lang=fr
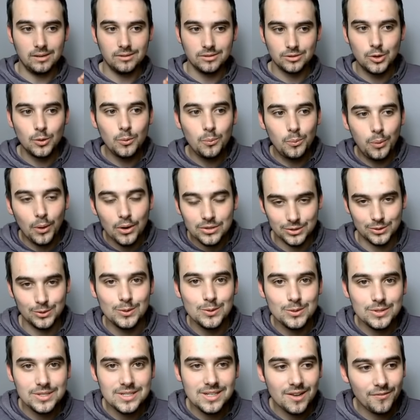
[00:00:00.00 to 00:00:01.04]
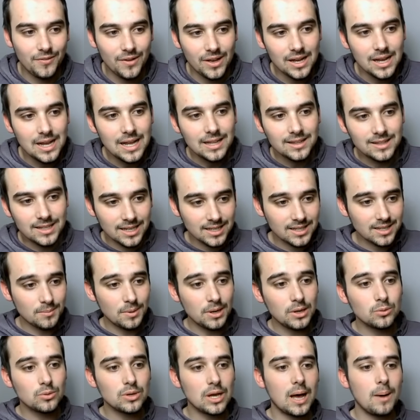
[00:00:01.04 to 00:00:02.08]
Je pense que l'util va faire très très
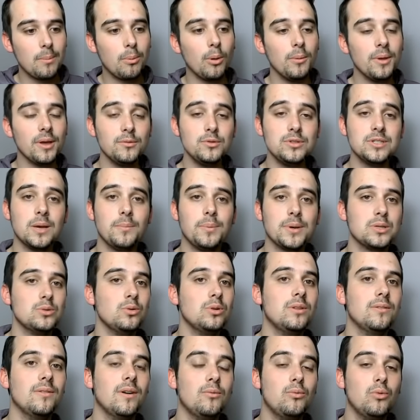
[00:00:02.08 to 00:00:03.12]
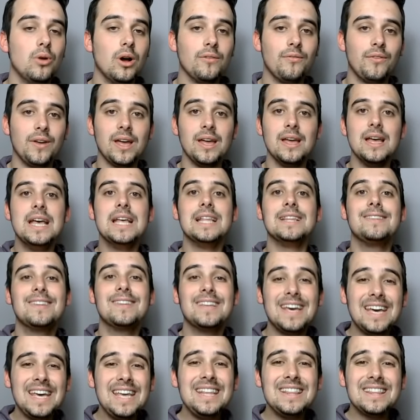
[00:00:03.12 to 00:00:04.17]
mal. Donc à première vue, c'est un perso qui va vouloir faire
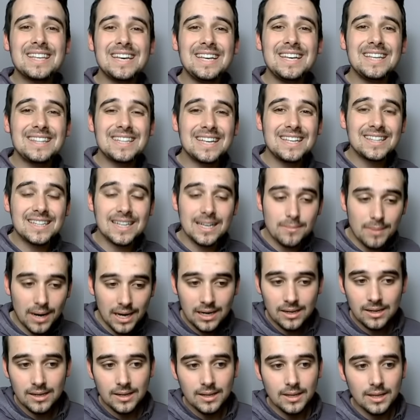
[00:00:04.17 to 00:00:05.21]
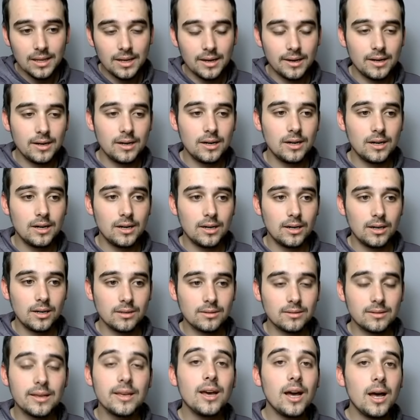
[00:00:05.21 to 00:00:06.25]
très très très très mal. Euh,
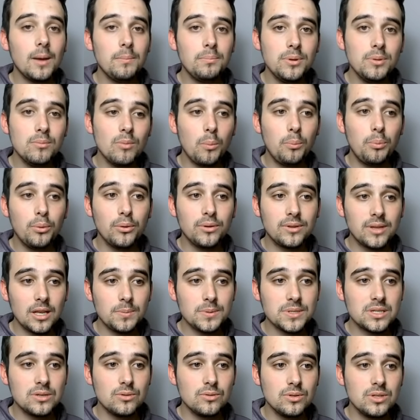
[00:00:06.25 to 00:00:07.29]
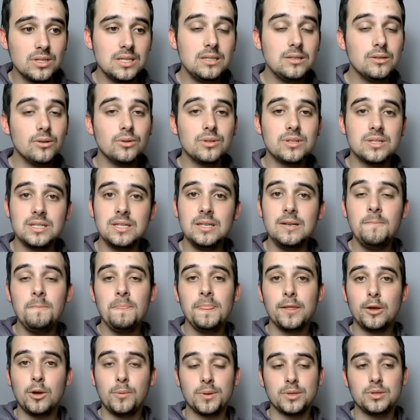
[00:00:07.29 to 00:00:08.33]
très rapidement peut-être, parce qu'ils nous disent aussi
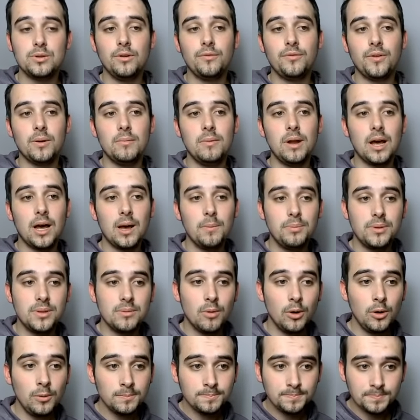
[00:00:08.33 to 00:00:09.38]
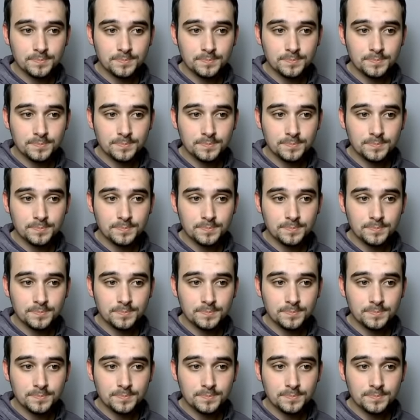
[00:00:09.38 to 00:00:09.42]
que le perso va faire mal rapidement.